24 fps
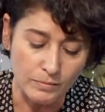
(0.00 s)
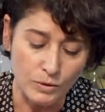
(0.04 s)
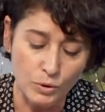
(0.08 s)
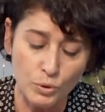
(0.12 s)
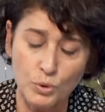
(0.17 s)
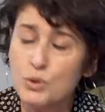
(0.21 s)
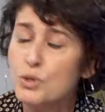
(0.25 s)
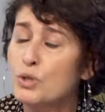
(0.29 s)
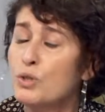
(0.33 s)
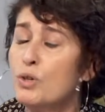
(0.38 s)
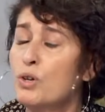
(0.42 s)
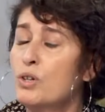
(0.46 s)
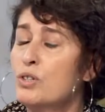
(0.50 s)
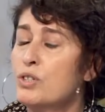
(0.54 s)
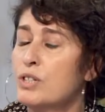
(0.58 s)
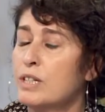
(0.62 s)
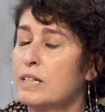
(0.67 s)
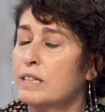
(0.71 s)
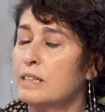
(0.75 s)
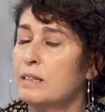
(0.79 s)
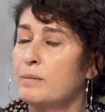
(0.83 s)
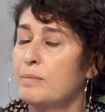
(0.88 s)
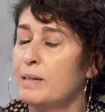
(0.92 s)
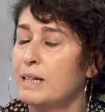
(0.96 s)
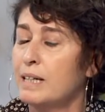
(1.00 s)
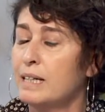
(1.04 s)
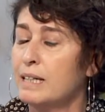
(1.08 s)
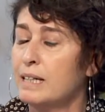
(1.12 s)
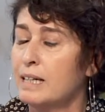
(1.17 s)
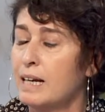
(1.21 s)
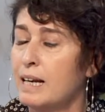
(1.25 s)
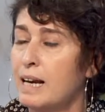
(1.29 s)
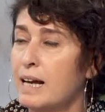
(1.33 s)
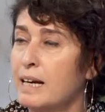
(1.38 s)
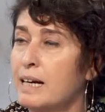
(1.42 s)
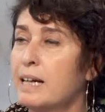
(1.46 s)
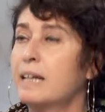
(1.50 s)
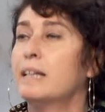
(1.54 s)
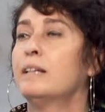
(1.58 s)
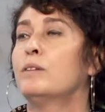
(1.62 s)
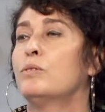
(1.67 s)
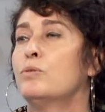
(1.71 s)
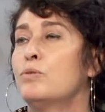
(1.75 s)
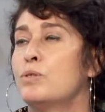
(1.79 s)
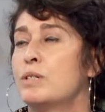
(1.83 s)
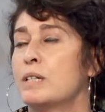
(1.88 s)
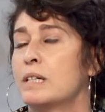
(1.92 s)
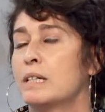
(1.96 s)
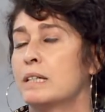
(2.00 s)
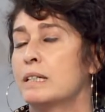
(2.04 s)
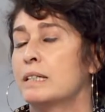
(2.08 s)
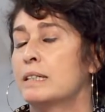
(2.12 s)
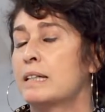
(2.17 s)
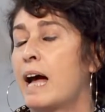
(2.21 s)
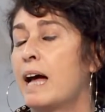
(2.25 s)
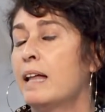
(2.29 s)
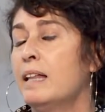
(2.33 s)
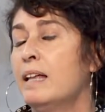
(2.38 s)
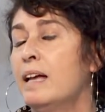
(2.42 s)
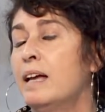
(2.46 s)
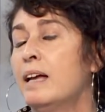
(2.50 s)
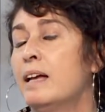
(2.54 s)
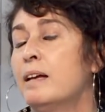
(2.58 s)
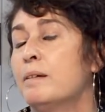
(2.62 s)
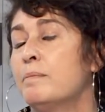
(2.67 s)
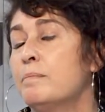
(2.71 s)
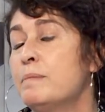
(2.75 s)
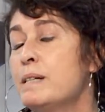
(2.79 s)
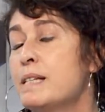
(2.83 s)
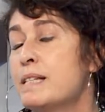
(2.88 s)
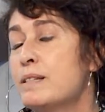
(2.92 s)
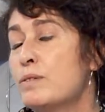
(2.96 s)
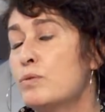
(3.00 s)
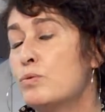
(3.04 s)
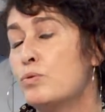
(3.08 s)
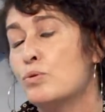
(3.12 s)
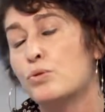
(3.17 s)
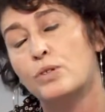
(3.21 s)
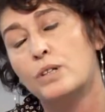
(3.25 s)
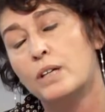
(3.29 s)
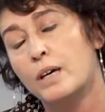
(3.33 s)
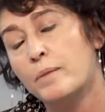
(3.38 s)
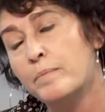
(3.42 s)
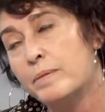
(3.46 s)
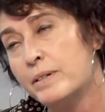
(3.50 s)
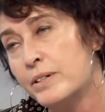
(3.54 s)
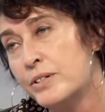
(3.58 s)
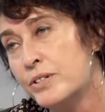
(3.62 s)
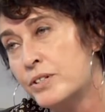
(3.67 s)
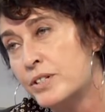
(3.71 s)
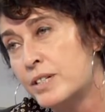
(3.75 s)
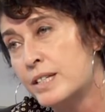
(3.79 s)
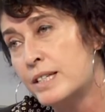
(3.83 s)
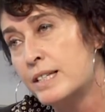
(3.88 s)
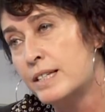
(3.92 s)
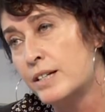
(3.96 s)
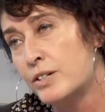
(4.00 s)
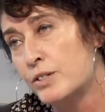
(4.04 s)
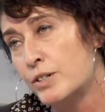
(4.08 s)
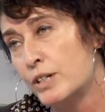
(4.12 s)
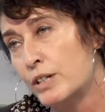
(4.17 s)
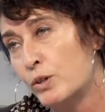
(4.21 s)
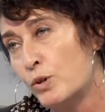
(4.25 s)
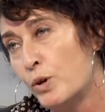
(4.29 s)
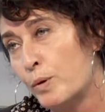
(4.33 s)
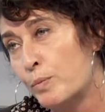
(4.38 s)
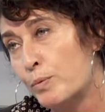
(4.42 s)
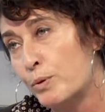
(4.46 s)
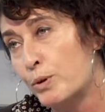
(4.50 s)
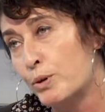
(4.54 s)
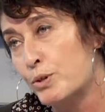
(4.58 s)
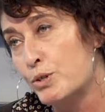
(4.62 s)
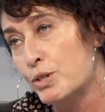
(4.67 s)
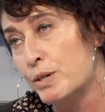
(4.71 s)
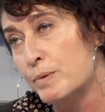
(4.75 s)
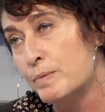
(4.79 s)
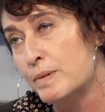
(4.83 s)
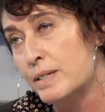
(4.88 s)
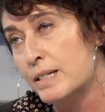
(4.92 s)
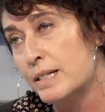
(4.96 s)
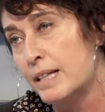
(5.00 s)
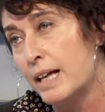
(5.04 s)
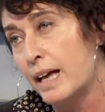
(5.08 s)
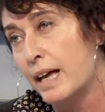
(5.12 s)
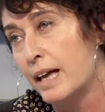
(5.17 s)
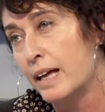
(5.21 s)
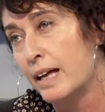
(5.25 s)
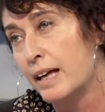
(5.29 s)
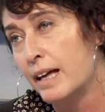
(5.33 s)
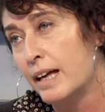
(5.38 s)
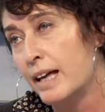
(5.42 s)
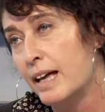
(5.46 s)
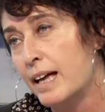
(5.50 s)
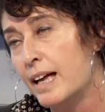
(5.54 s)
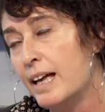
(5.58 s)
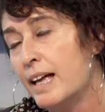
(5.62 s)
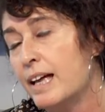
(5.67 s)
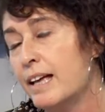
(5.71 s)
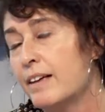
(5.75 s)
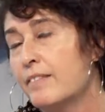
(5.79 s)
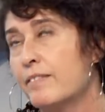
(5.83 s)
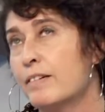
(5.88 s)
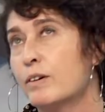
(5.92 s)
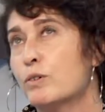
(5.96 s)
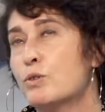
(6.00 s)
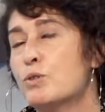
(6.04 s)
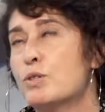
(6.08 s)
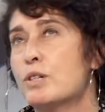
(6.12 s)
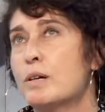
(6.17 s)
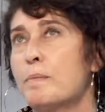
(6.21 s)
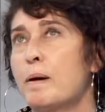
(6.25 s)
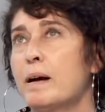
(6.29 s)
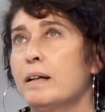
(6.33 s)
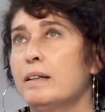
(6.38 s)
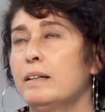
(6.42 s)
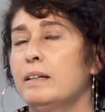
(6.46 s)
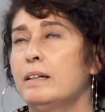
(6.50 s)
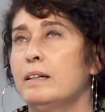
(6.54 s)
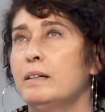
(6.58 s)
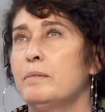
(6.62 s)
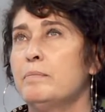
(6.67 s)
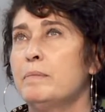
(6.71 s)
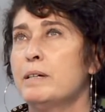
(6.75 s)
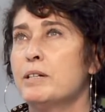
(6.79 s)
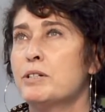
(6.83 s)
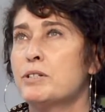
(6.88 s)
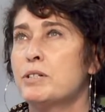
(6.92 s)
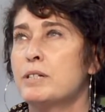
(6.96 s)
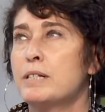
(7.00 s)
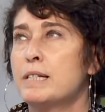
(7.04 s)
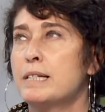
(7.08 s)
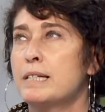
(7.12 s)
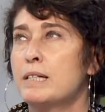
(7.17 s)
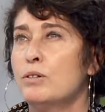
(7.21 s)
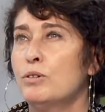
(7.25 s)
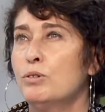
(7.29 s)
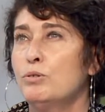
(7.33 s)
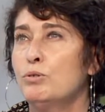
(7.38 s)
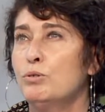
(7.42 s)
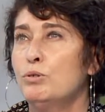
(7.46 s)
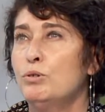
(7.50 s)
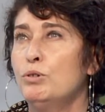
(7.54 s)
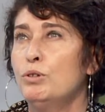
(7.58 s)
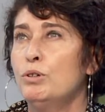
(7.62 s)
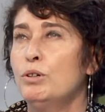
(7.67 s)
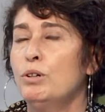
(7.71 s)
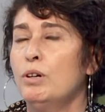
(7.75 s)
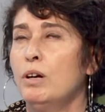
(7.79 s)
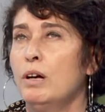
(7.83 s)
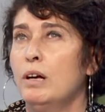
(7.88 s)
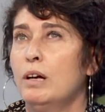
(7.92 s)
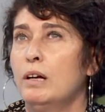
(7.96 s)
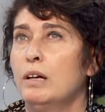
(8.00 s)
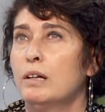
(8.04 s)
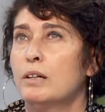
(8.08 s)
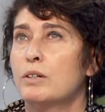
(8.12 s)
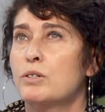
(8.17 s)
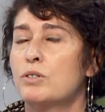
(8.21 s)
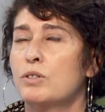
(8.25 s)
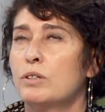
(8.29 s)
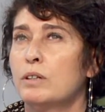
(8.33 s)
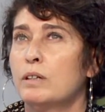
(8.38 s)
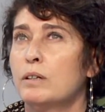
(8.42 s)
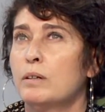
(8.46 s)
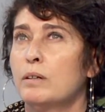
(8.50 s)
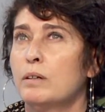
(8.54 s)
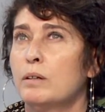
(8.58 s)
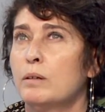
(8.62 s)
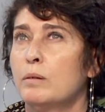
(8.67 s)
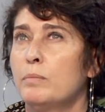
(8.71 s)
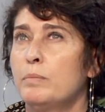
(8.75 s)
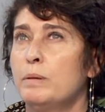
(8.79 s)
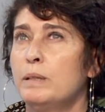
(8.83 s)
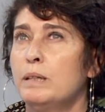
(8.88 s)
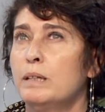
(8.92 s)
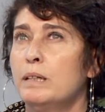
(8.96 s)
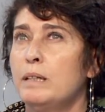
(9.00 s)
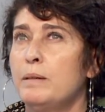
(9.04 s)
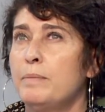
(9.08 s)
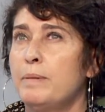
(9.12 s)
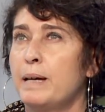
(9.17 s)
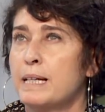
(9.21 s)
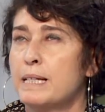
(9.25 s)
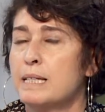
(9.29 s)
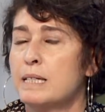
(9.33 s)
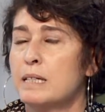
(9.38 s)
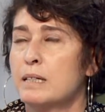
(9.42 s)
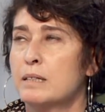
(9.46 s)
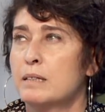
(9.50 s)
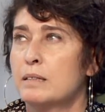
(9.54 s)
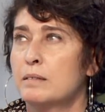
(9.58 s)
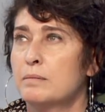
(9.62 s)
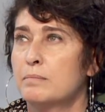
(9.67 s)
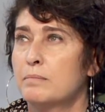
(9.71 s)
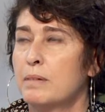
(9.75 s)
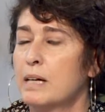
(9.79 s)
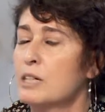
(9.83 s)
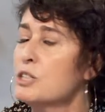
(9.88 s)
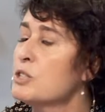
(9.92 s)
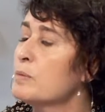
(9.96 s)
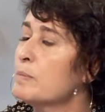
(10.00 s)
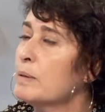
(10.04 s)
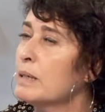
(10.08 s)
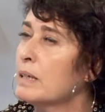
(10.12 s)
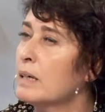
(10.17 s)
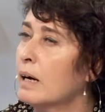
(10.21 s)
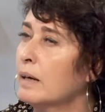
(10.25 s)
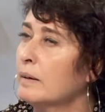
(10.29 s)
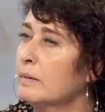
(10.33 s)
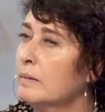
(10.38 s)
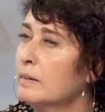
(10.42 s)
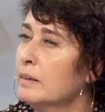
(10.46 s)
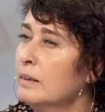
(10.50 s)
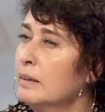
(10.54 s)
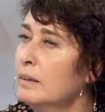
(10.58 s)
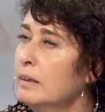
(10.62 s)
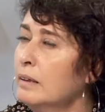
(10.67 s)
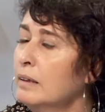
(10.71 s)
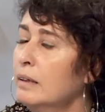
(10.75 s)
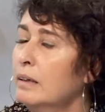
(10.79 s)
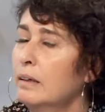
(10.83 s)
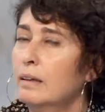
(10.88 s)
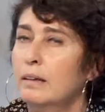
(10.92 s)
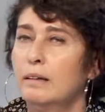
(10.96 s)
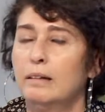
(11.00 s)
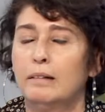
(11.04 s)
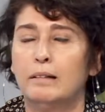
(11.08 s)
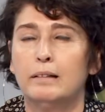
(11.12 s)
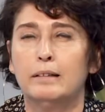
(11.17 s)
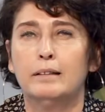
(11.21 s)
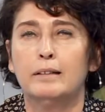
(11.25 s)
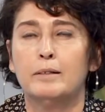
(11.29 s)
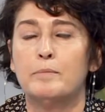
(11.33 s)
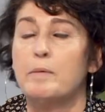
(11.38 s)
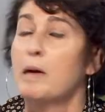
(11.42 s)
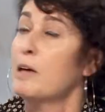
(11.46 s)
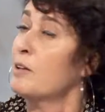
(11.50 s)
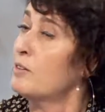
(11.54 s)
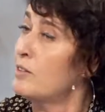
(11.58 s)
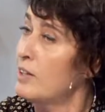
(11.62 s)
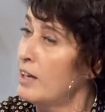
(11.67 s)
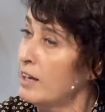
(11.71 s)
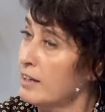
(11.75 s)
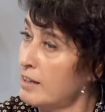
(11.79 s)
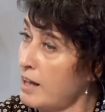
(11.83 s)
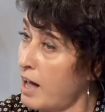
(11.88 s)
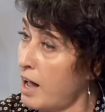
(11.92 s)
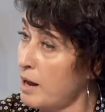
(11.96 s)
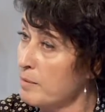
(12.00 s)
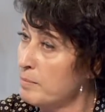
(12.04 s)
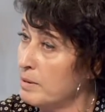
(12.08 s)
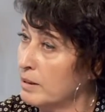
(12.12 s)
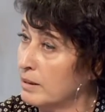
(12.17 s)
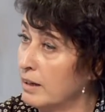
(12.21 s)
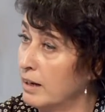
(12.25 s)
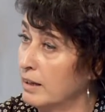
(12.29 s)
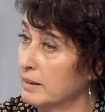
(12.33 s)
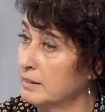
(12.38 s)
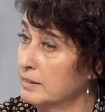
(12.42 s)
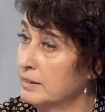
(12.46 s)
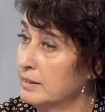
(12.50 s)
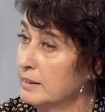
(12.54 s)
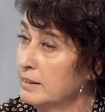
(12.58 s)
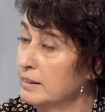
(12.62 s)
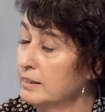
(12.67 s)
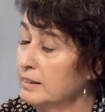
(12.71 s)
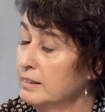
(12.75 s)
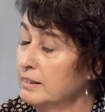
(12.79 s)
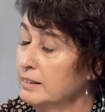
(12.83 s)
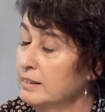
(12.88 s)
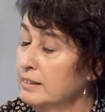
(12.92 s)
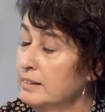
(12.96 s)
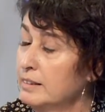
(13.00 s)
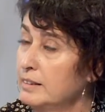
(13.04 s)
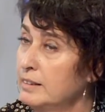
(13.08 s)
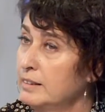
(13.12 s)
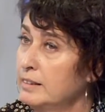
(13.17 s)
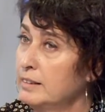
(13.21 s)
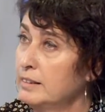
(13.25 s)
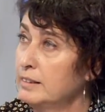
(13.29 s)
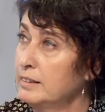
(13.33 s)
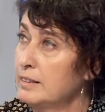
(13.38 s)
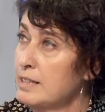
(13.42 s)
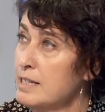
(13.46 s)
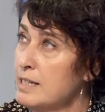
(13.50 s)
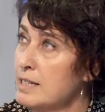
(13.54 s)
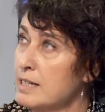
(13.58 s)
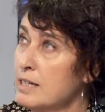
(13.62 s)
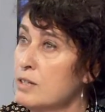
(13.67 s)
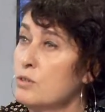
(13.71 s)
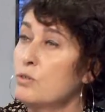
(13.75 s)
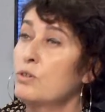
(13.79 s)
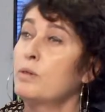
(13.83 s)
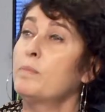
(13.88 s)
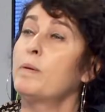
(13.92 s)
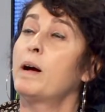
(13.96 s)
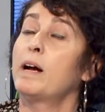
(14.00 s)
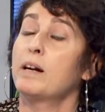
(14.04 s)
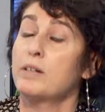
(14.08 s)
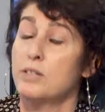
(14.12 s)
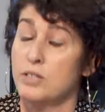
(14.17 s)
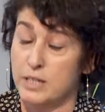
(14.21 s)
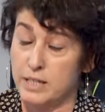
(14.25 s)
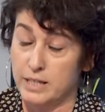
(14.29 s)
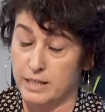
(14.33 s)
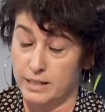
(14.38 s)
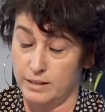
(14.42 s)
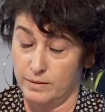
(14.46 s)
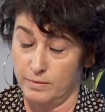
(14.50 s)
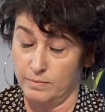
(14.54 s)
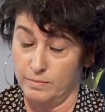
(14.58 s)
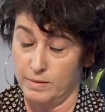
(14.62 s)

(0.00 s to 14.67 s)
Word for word: küçük ölçekli belediyelerin üzerinden biz Türkiye birincisi seçildik o projemizle. Ve o zaman e, mecliste ödülü işte e, Binali Bey sanırım başbakandı, e, Mehdi Eker bakandı, e, Sayın Ömer Çelik